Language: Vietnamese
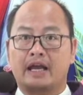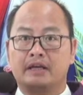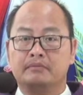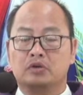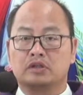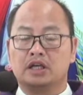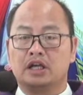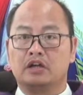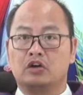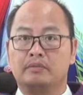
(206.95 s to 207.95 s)
một người
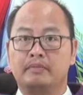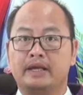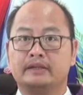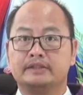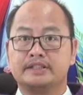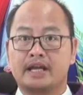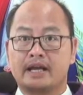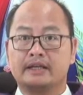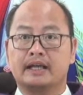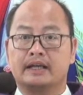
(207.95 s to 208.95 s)
ngồi bên trái
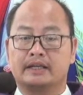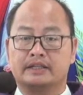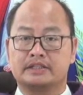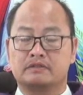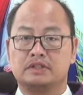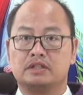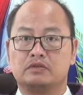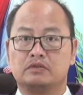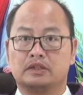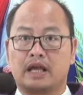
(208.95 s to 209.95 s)
Thầy trong nước của Thầy.